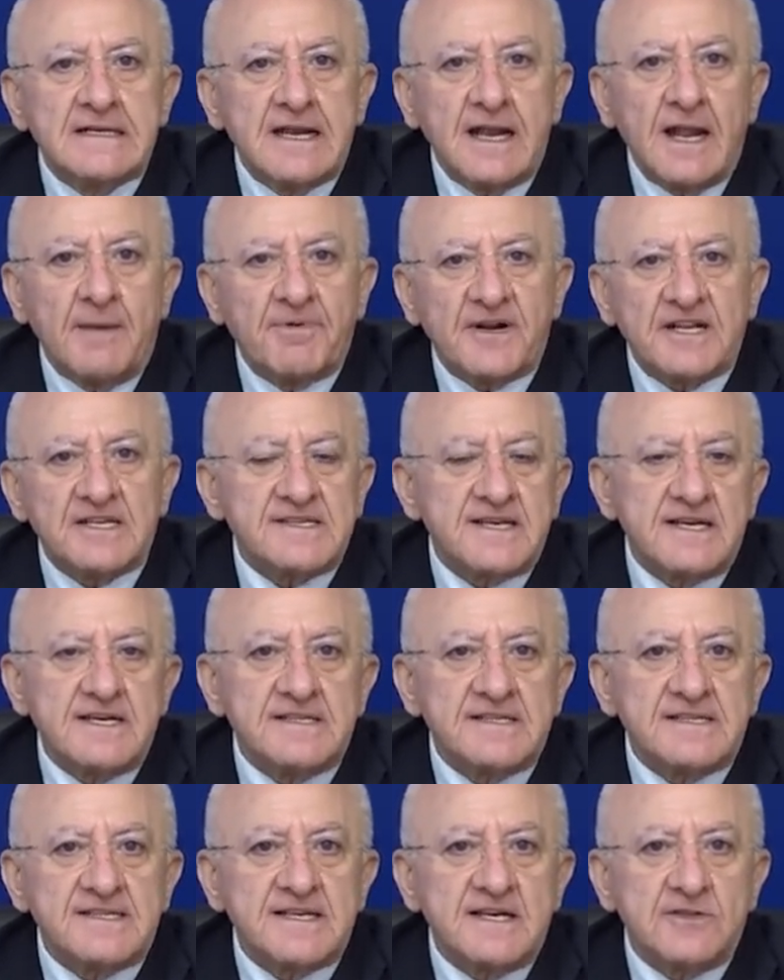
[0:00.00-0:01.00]
la
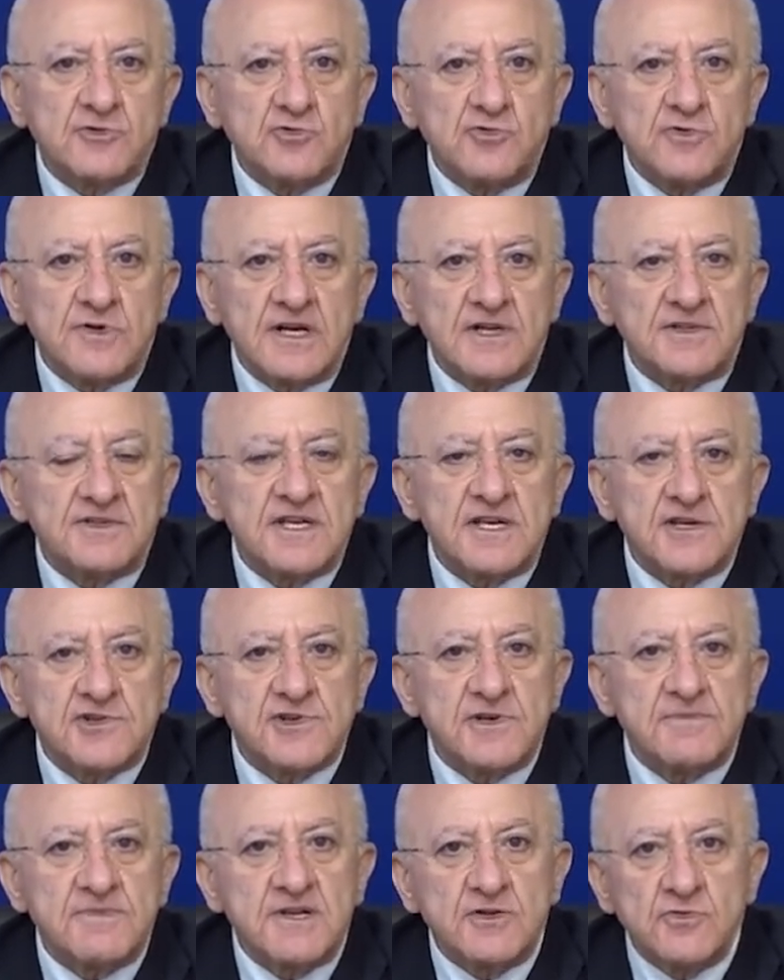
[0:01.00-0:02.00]
presenza dura
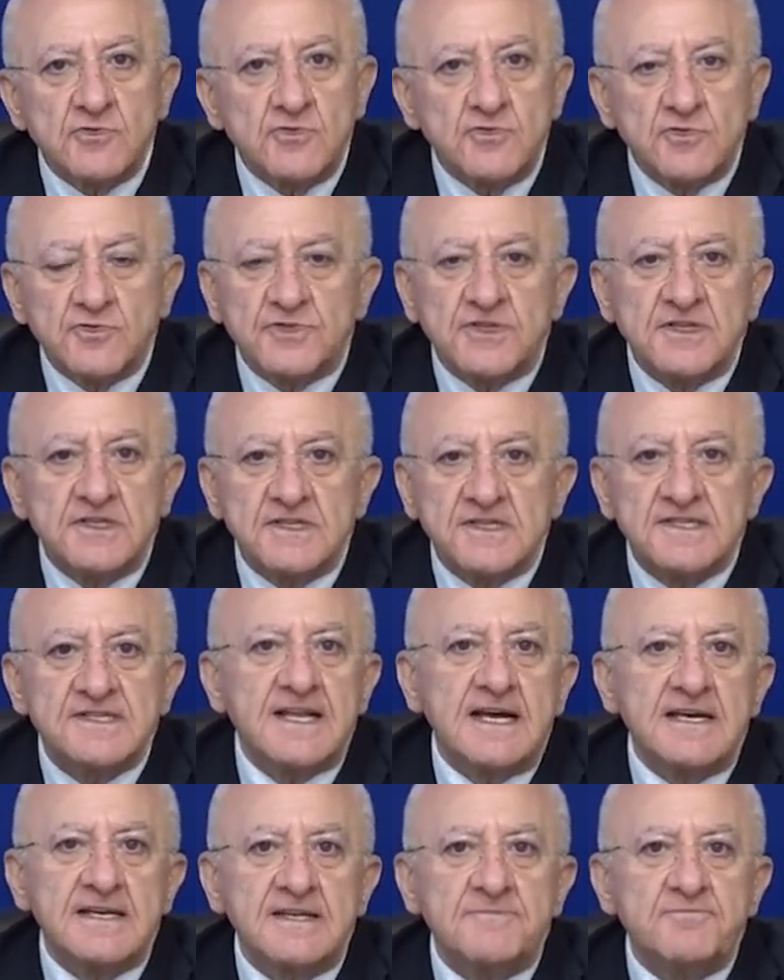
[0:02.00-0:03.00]
dieci minuti,
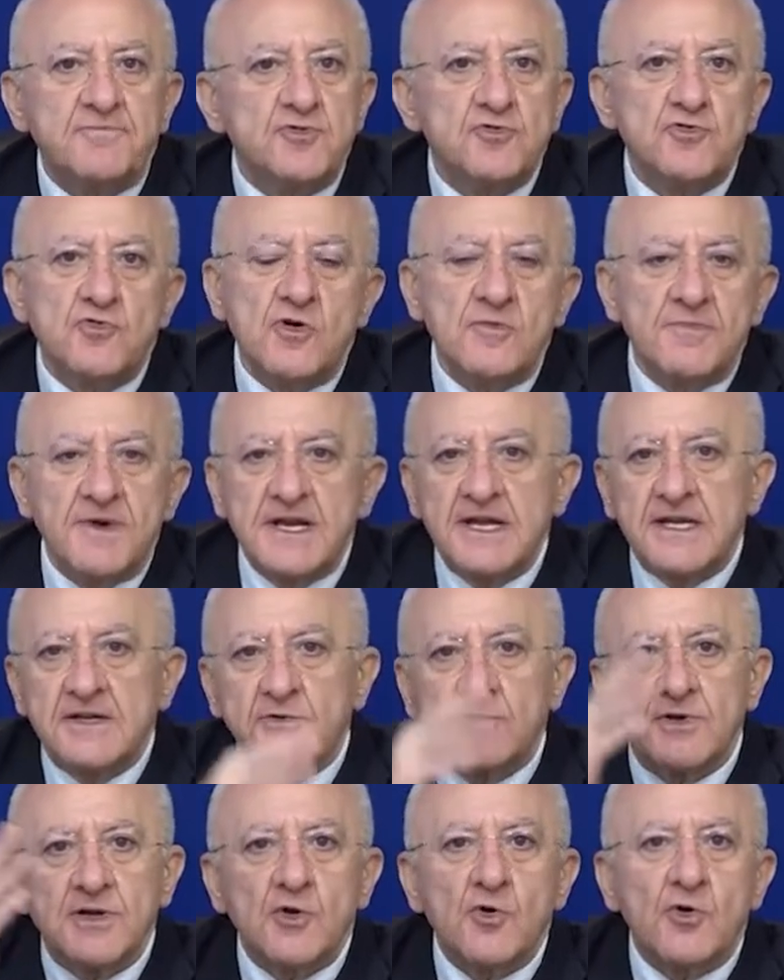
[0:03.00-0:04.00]
stai più o
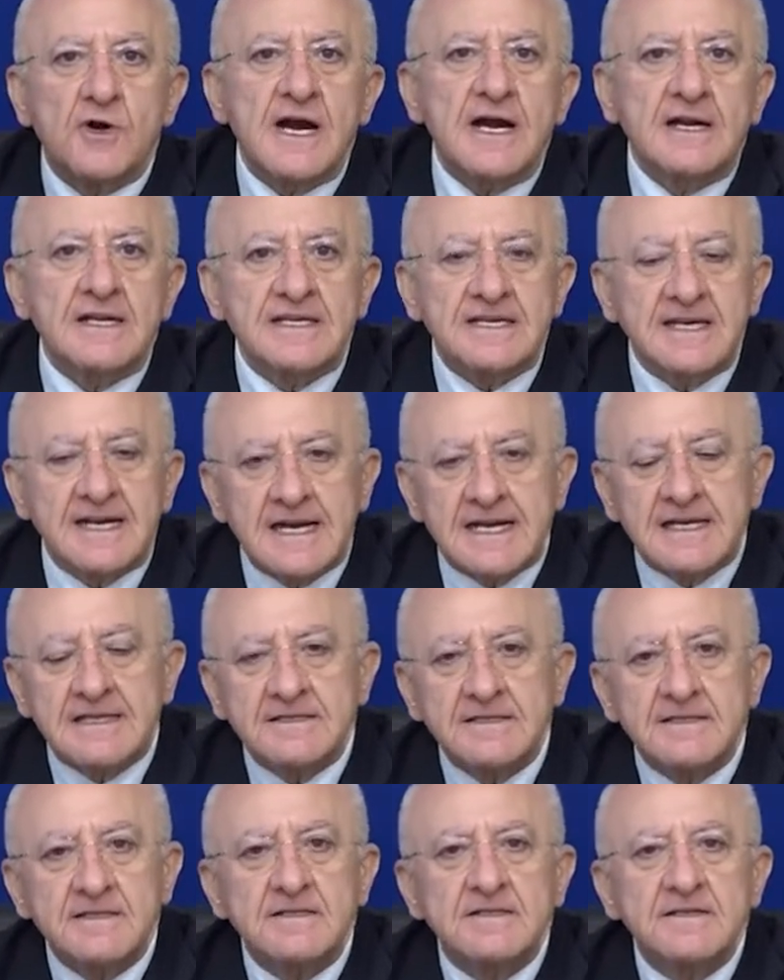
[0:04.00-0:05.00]
meno in locali
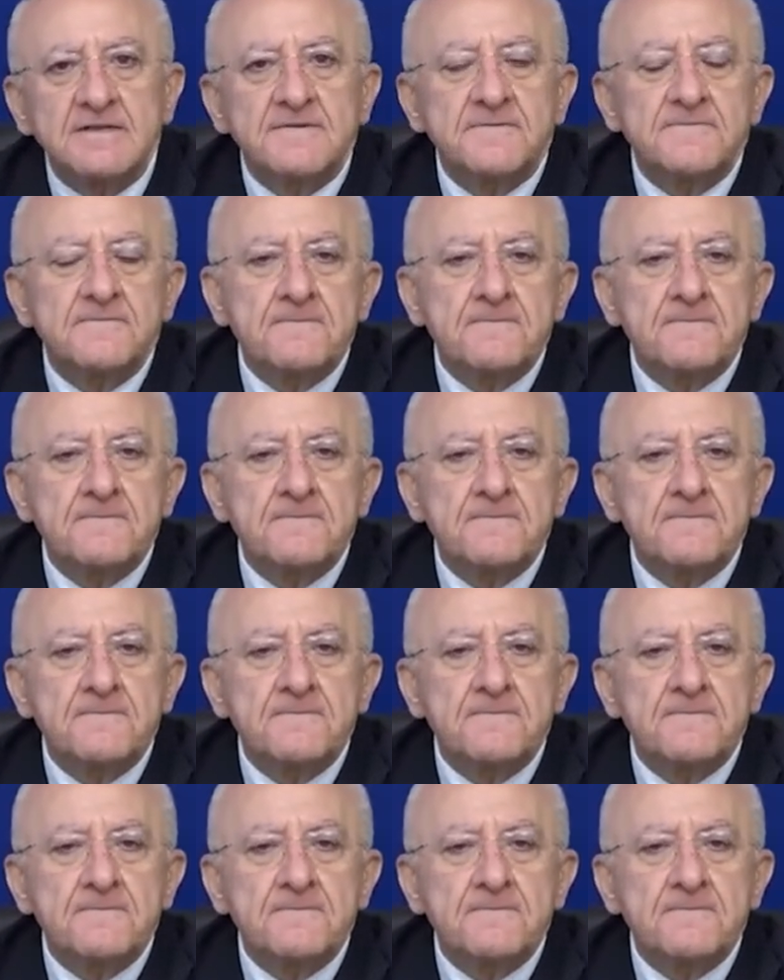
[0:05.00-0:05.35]
grandi.